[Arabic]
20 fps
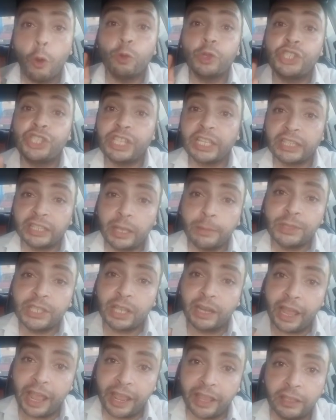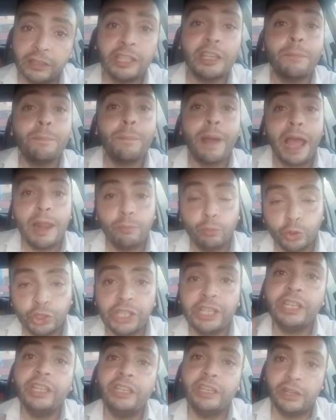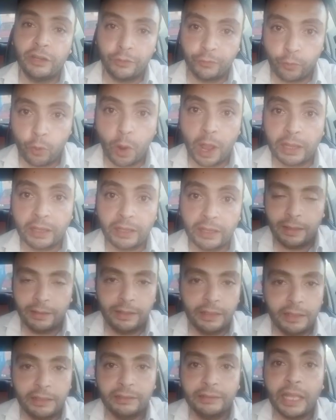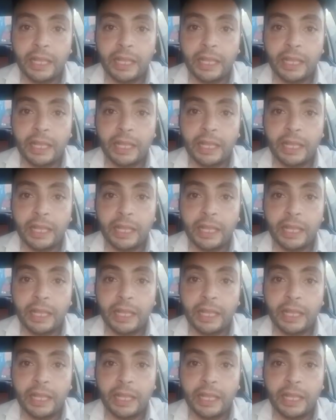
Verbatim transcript: واستخدام صلاحياتك مع المديرين اللي فوقك اه